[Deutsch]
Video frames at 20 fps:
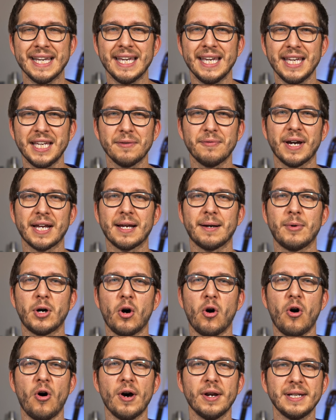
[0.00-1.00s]
Ich werde
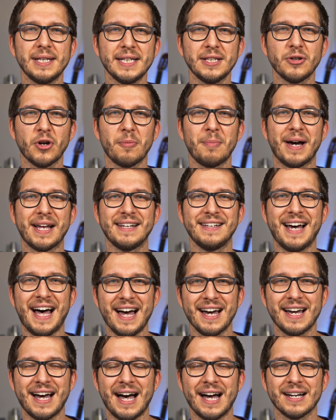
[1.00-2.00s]
aber ordentlich nochmal
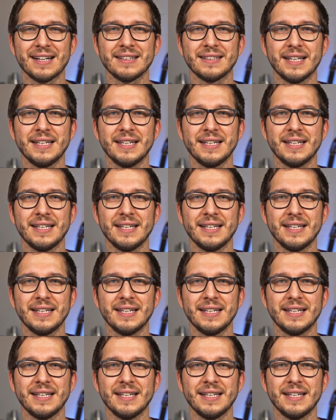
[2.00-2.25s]
nachhaken,